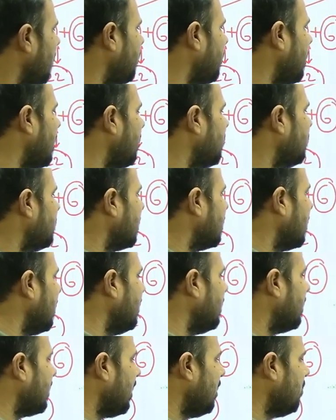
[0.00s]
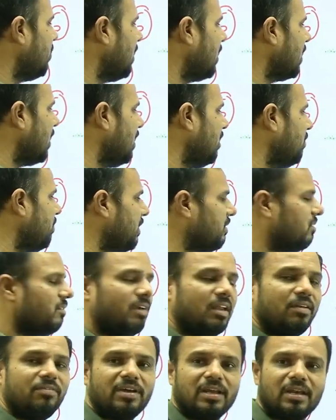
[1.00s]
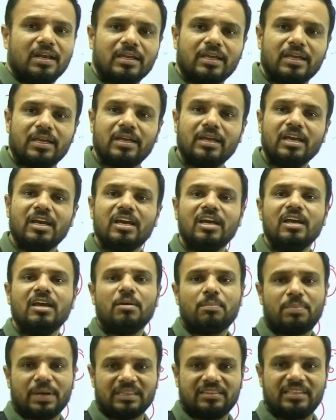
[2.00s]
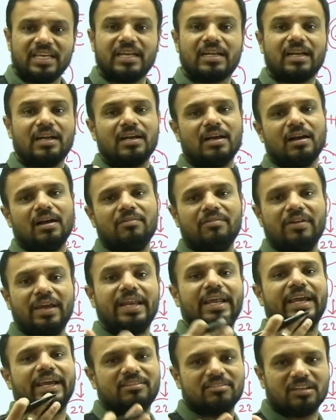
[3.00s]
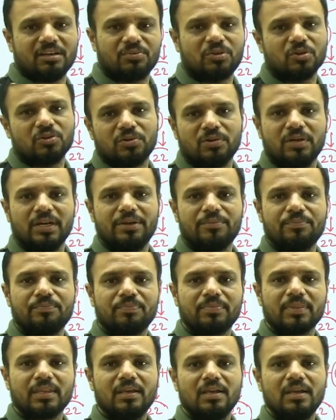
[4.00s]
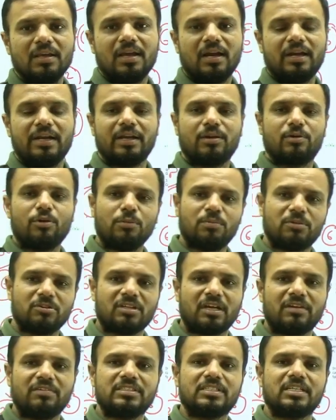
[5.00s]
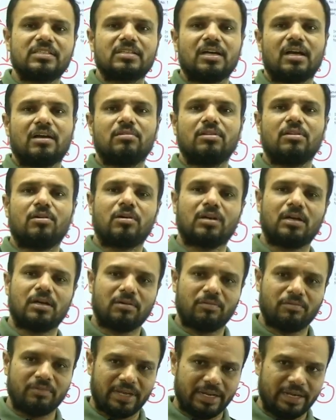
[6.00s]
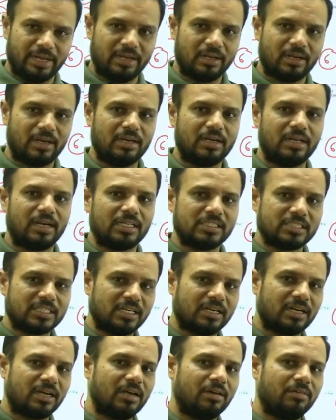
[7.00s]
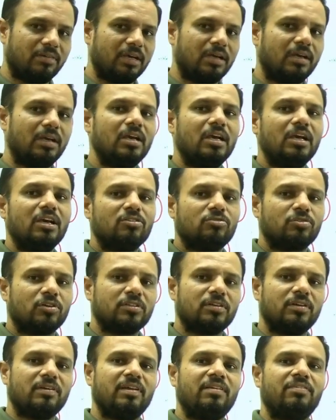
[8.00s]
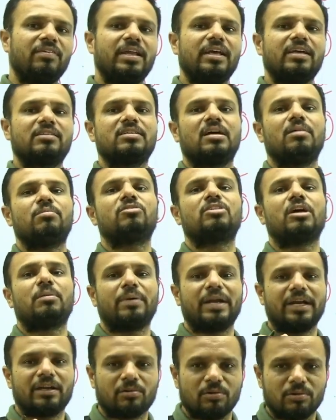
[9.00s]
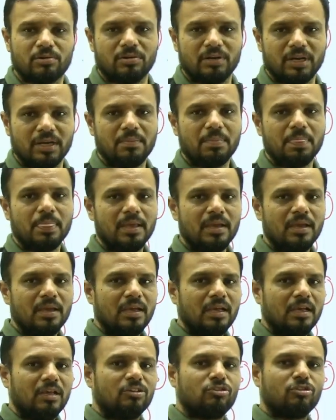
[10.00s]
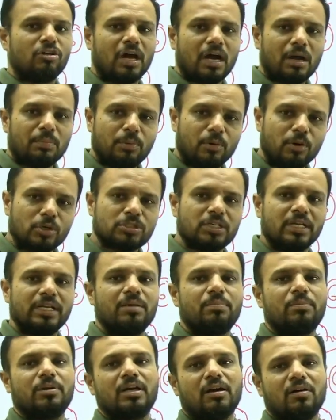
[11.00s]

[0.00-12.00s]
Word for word: వెల్ఫేర్ ఆఫీసర్ కానీ ట్రైబల్ కానీ బీసీ వెల్ఫేర్లకి ప్రత్యేకంగా వేరే ఎగ్జామ్స్ ఉంటుండే అంటే గ్రూప్ టూ సర్వీసెస్ కాకుండా ఒక వేరే అంటే అసిస్టెంట్ సోషల్ వెల్ఫేర్ ఎగ్జామ్ సపరేట్గా ఉంటుండే సో ఆ పోస్టులను ఇప్పుడు